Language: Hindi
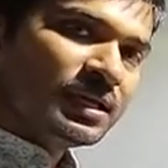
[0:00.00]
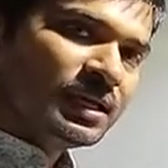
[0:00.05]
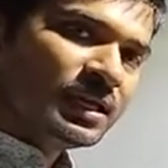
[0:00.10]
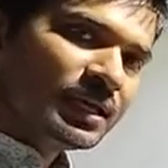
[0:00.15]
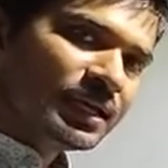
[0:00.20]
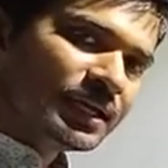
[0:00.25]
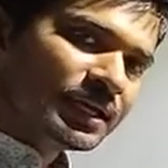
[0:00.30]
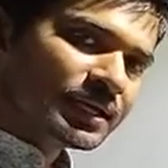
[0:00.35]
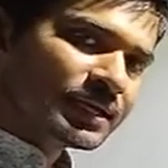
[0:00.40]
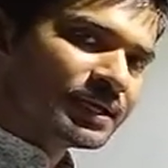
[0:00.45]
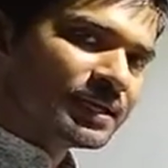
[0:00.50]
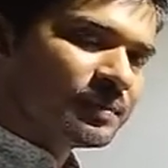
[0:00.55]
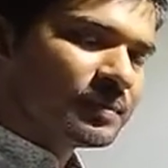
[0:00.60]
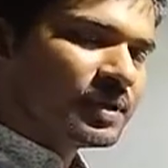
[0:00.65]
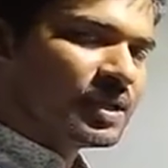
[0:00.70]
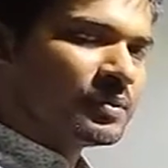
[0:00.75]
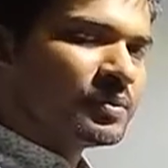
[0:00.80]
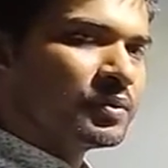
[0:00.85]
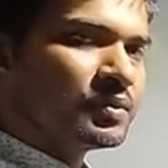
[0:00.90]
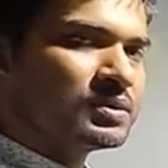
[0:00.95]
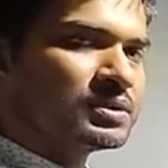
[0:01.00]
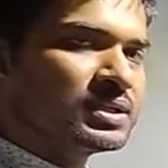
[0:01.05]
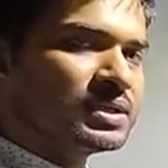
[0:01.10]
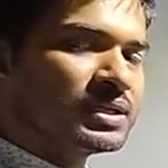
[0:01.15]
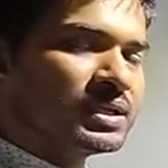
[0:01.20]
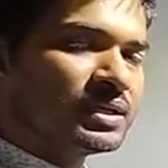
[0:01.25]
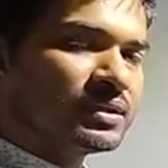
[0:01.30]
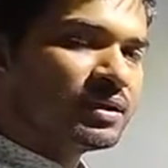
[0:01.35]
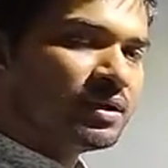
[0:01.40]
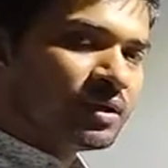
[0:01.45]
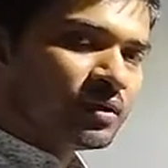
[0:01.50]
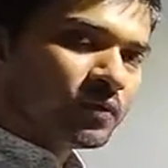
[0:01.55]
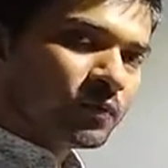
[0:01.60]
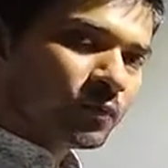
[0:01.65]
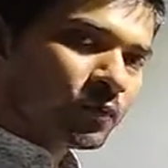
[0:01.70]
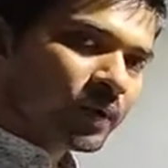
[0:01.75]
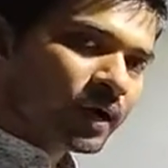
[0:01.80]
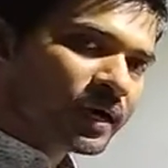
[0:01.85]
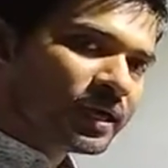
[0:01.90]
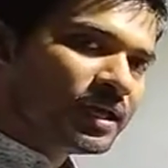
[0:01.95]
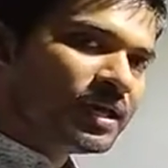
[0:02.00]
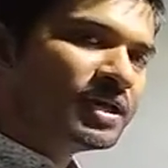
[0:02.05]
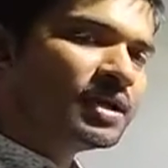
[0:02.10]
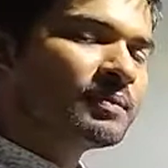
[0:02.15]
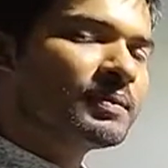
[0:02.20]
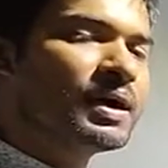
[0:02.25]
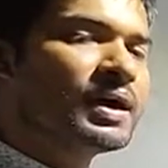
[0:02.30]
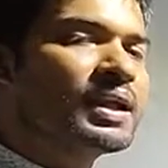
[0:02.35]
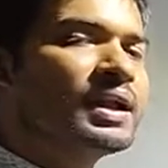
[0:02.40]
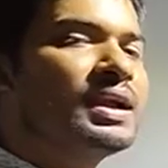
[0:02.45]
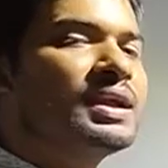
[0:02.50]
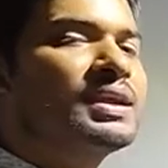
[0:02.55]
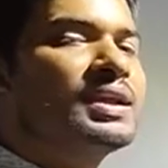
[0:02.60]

हीट डेवलप होती है वही हमारा